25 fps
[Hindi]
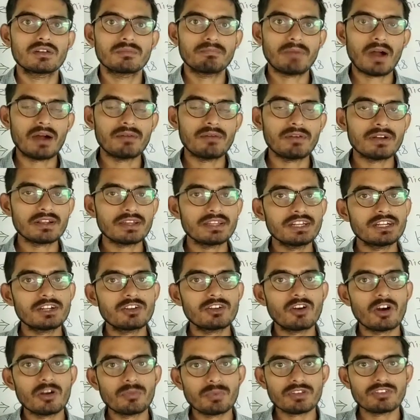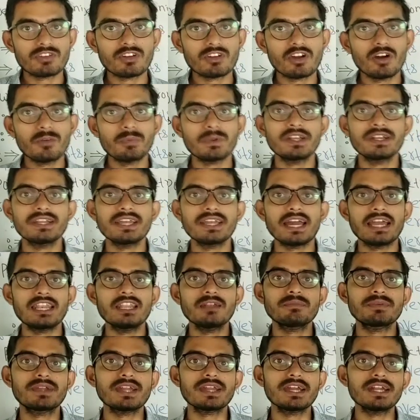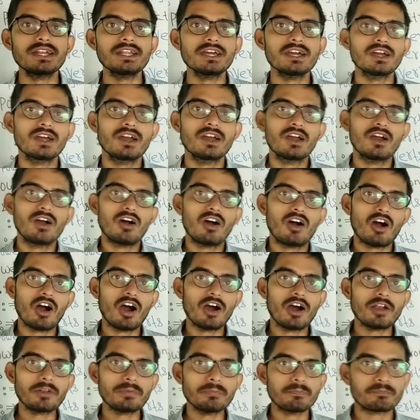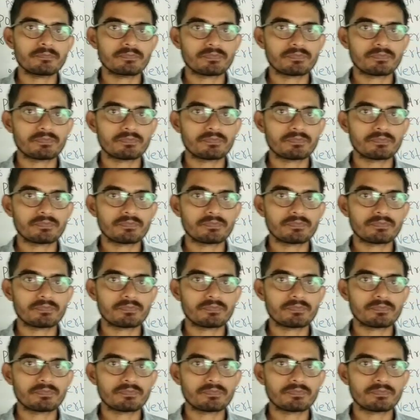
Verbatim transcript: पावर ग्रिड कॉरपोरेशन ऑफ इंडिया लिमिटेड और